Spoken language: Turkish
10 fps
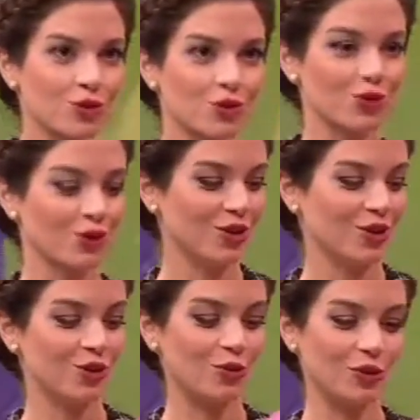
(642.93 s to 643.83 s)
Şu
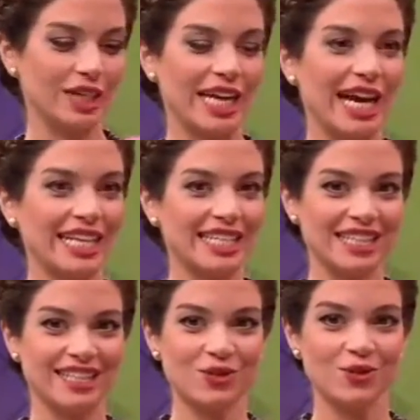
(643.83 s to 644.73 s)
topun
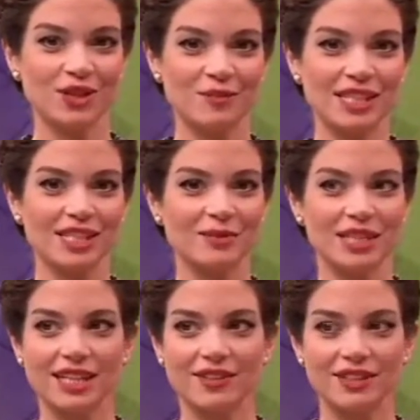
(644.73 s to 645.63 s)
hikayesini de sorayım size bir
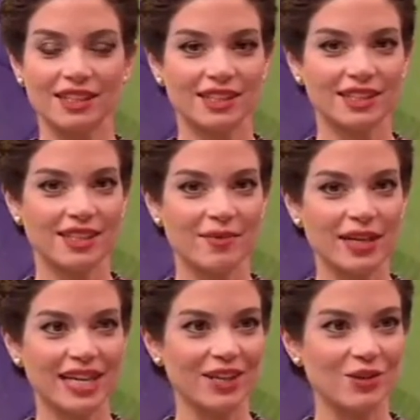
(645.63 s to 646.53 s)
taraftan
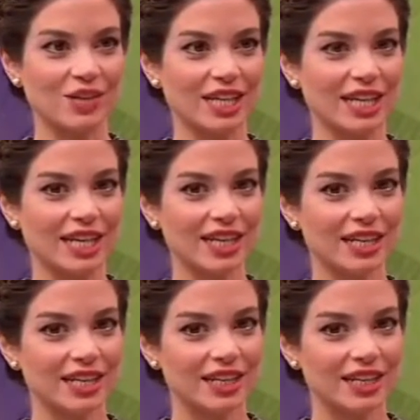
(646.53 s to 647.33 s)
kameraya göstererek. Evet.